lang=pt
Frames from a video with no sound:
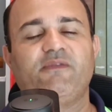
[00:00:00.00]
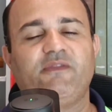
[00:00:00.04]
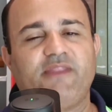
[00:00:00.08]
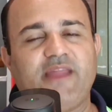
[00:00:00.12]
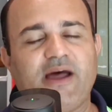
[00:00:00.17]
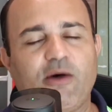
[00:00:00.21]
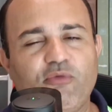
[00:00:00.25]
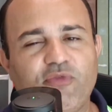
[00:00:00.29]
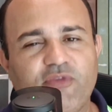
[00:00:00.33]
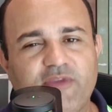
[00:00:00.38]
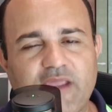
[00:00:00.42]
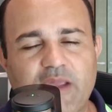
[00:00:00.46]

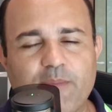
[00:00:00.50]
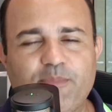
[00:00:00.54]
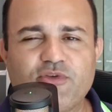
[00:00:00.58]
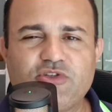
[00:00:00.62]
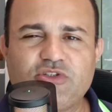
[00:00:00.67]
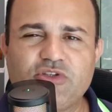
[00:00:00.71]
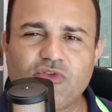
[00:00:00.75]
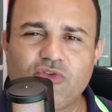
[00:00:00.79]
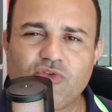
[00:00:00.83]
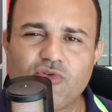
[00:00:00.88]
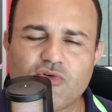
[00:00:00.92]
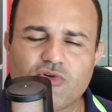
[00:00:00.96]
Dá um tempo
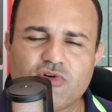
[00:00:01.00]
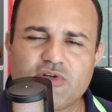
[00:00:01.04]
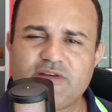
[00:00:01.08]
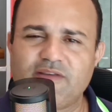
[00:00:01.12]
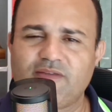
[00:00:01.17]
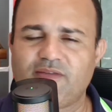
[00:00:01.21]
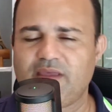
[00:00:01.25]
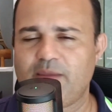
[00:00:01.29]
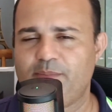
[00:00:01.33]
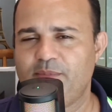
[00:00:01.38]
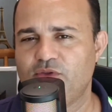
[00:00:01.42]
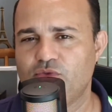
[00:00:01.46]
de dois,
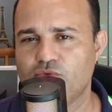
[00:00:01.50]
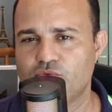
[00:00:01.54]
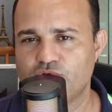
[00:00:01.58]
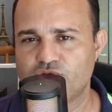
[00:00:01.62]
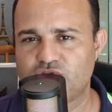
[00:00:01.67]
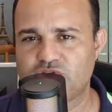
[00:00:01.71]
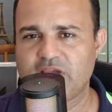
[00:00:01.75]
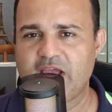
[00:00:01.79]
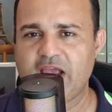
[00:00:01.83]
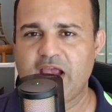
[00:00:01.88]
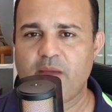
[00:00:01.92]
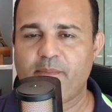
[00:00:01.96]
três
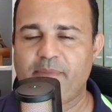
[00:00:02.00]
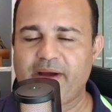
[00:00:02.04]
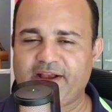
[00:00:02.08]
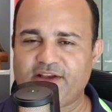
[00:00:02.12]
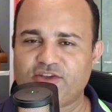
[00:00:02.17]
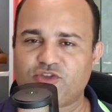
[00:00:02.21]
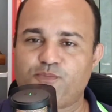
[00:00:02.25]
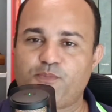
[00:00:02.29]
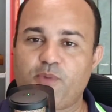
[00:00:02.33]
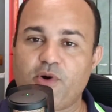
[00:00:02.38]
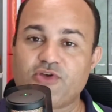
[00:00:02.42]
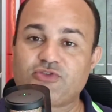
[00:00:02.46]
minutos para que
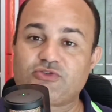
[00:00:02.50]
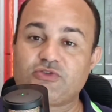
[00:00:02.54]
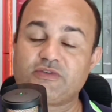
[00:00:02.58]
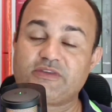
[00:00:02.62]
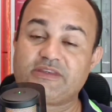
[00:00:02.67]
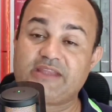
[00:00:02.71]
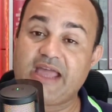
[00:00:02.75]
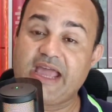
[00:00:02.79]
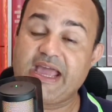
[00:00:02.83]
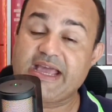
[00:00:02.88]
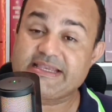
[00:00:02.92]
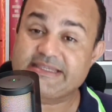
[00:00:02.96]
eles possam
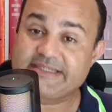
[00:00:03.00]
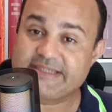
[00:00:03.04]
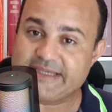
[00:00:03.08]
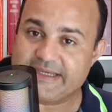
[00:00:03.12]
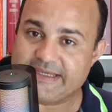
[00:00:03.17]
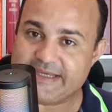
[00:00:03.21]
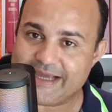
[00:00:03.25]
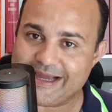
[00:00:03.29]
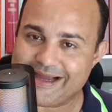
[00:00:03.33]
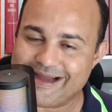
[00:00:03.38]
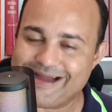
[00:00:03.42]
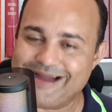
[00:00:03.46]

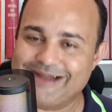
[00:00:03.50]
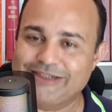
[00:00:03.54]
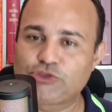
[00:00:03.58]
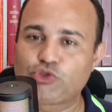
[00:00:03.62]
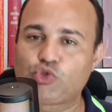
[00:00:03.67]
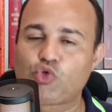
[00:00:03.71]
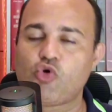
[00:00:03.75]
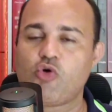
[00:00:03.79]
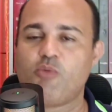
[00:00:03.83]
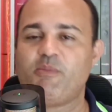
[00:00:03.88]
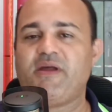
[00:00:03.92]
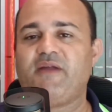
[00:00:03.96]

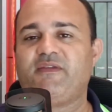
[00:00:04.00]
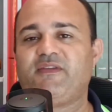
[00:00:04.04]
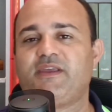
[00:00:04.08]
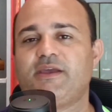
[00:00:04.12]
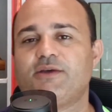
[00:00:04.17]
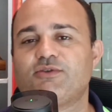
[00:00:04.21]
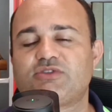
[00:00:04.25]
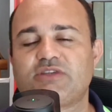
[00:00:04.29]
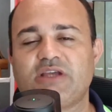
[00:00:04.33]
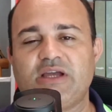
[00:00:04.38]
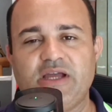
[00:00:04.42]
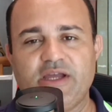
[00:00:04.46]
desenhar como é
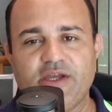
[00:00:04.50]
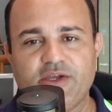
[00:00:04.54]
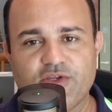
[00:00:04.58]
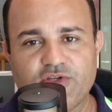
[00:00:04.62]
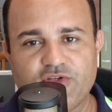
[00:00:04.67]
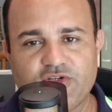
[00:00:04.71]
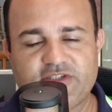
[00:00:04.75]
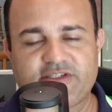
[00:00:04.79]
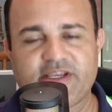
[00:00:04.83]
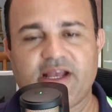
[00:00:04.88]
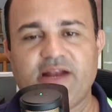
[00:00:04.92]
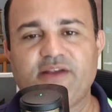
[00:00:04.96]
Deus.
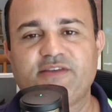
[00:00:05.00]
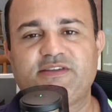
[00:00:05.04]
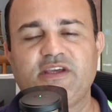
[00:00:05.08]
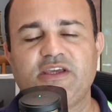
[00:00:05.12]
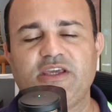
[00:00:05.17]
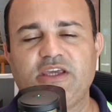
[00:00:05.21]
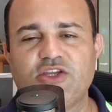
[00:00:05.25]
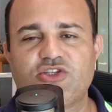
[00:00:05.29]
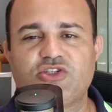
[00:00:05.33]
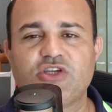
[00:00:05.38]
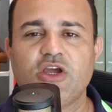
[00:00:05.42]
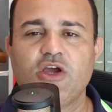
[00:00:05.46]
Diz ele o
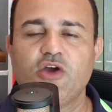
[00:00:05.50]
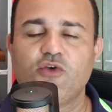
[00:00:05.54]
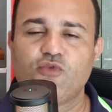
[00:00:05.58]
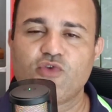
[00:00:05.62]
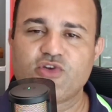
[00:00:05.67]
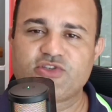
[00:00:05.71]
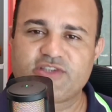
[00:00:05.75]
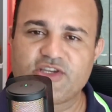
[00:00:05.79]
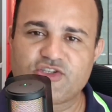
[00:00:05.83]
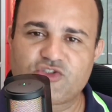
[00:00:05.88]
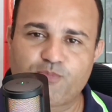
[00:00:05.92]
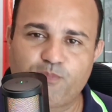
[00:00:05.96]
seguinte:
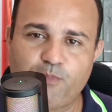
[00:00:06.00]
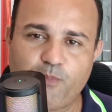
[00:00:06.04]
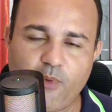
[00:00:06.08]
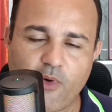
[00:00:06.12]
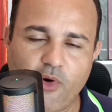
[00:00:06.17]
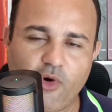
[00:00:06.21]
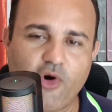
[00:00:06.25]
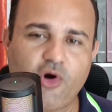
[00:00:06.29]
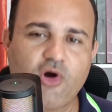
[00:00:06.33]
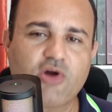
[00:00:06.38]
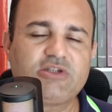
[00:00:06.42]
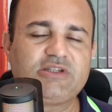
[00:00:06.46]
vocês
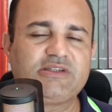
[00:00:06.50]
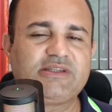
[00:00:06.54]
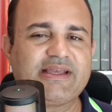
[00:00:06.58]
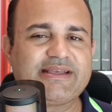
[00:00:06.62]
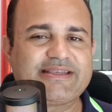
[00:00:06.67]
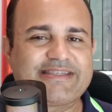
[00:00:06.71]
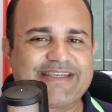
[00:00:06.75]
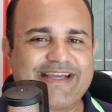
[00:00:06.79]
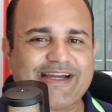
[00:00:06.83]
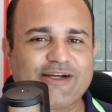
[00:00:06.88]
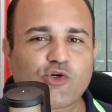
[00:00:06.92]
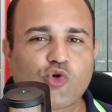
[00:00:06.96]
podem
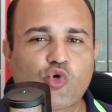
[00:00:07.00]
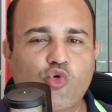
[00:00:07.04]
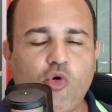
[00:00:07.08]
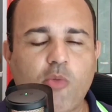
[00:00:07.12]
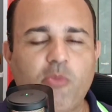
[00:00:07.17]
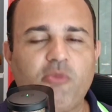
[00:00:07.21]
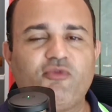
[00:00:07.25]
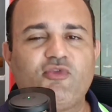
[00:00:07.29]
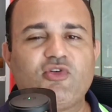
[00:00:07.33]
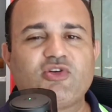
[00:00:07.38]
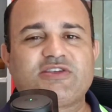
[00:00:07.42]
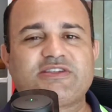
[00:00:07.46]
desenhar
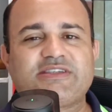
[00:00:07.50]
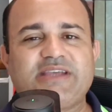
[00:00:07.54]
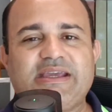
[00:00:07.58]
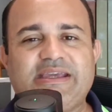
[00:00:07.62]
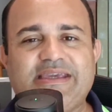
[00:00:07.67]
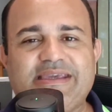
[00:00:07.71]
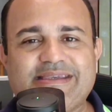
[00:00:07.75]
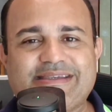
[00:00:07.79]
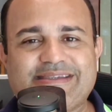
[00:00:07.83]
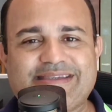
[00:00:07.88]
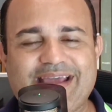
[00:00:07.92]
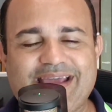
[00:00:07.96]
como você
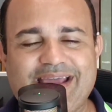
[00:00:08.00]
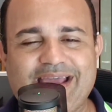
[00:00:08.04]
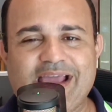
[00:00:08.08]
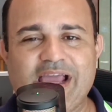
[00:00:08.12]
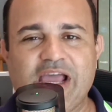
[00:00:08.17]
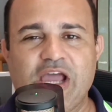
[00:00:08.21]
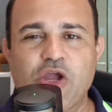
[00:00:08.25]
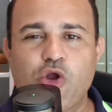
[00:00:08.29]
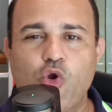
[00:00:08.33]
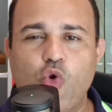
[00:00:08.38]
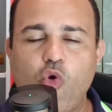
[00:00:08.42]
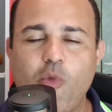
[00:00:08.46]

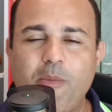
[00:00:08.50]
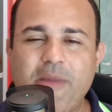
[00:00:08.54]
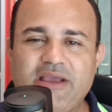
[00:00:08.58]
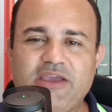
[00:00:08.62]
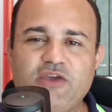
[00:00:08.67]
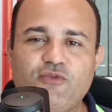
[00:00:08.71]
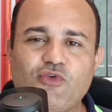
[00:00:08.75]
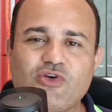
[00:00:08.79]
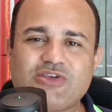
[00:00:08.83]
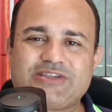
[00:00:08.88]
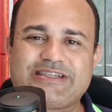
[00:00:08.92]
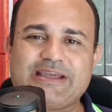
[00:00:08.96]
quiser, como é
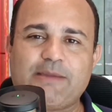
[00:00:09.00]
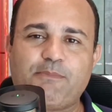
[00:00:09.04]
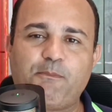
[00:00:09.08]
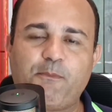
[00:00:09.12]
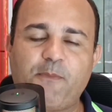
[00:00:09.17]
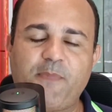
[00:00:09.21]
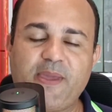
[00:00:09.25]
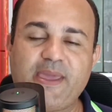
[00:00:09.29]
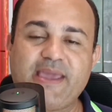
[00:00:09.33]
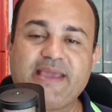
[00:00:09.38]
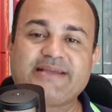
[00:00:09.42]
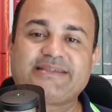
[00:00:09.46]
que você
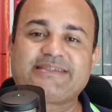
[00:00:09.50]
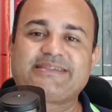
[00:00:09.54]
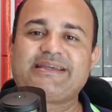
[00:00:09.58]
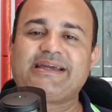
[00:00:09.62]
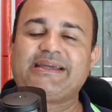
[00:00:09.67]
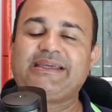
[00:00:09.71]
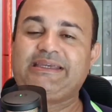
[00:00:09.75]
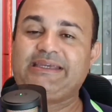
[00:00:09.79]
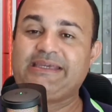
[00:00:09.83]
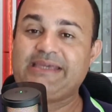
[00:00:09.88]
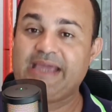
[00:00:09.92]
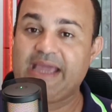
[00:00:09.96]

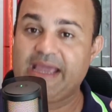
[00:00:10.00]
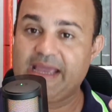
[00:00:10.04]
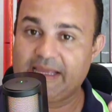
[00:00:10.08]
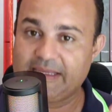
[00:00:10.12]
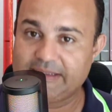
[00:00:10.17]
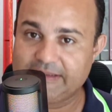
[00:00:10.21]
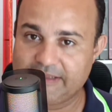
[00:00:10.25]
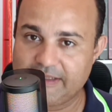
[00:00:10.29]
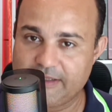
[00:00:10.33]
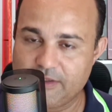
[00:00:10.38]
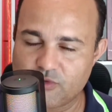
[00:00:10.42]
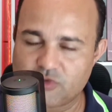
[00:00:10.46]
pensa que é
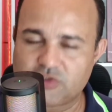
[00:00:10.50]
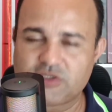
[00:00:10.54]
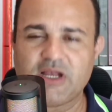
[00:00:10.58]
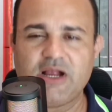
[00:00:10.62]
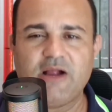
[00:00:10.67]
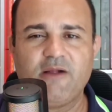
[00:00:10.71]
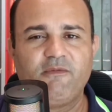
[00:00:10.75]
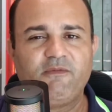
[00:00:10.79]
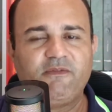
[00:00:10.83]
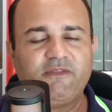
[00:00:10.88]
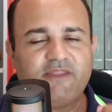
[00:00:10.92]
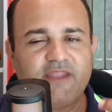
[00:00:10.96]
Deus.
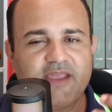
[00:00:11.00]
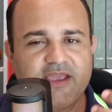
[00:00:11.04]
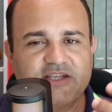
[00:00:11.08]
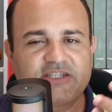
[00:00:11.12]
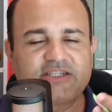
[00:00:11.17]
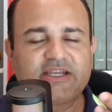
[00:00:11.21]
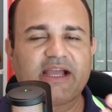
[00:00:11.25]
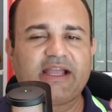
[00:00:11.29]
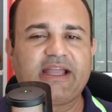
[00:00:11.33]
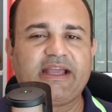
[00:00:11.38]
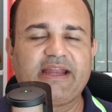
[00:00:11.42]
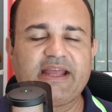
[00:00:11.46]

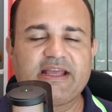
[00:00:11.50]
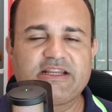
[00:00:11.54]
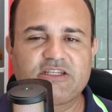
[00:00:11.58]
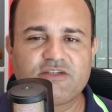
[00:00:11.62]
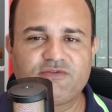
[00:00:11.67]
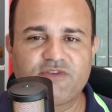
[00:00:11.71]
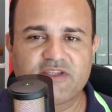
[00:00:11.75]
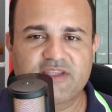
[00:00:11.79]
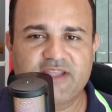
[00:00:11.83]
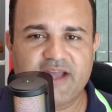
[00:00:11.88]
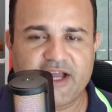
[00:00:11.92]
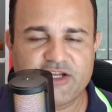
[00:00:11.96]
Deixa a
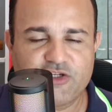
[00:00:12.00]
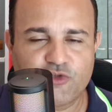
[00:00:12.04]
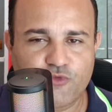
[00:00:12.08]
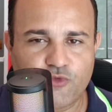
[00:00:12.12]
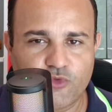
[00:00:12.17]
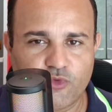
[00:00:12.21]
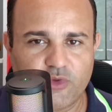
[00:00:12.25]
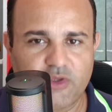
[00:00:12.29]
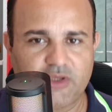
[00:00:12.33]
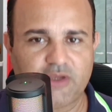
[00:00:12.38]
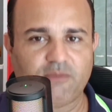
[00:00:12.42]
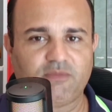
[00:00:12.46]
criatividade
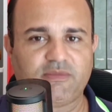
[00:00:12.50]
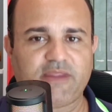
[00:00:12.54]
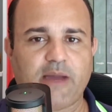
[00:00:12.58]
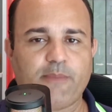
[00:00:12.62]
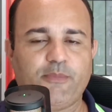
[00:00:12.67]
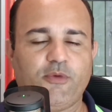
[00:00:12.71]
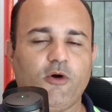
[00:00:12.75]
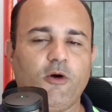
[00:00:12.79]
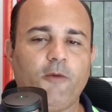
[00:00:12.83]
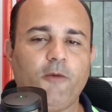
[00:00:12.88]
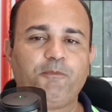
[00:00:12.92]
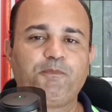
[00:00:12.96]
fluir, tá
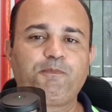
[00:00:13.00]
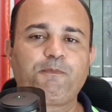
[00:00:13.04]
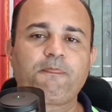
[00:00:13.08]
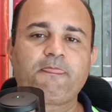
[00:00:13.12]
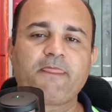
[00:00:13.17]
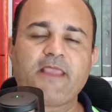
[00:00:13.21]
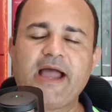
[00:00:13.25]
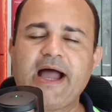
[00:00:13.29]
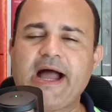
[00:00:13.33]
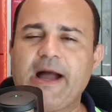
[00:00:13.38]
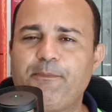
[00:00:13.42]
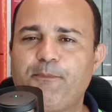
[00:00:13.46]
bom?
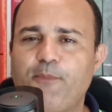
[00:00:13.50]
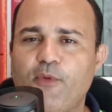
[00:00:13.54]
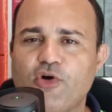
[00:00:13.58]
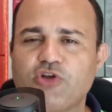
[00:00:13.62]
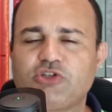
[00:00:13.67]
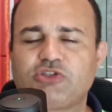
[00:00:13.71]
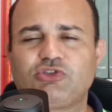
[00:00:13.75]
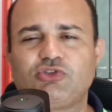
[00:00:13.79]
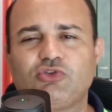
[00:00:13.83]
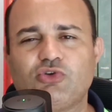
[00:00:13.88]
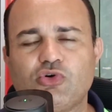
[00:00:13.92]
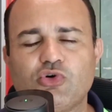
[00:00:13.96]

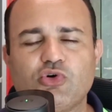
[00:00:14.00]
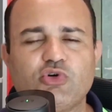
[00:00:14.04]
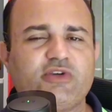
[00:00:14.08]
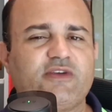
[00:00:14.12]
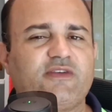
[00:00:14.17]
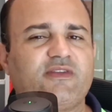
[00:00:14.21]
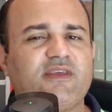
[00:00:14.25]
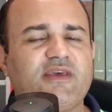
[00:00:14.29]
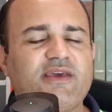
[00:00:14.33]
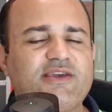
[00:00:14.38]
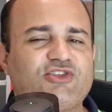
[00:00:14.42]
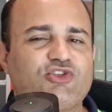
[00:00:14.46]
Após dois,
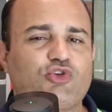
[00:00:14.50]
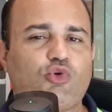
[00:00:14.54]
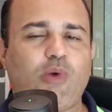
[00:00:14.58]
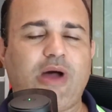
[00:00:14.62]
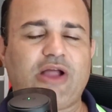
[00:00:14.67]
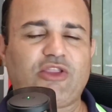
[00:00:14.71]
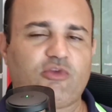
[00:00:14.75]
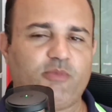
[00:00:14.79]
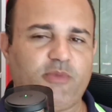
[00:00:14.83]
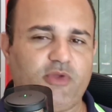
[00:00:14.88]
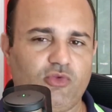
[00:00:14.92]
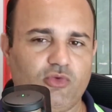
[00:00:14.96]
três,
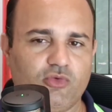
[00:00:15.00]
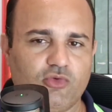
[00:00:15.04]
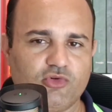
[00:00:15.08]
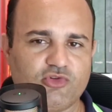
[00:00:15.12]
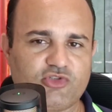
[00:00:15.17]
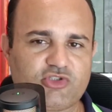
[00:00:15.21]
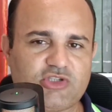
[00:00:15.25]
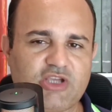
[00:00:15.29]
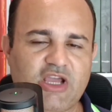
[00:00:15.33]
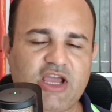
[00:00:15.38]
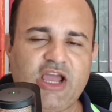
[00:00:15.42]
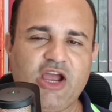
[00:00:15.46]
quatro
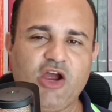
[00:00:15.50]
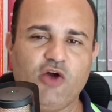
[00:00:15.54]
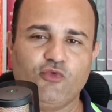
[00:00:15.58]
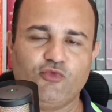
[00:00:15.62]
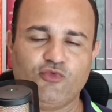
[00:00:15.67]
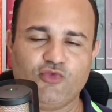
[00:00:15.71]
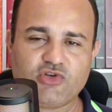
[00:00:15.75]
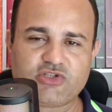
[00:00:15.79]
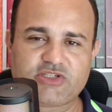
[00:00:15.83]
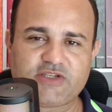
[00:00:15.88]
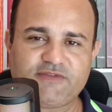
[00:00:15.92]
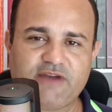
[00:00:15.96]
minutos,
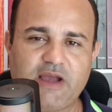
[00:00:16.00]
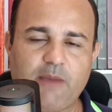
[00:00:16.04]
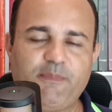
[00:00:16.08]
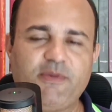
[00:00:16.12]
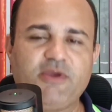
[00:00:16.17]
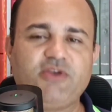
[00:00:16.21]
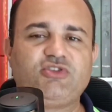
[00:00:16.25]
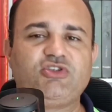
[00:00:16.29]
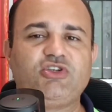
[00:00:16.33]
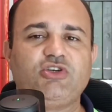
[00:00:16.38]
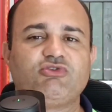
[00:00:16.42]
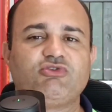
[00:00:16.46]
você vai pedir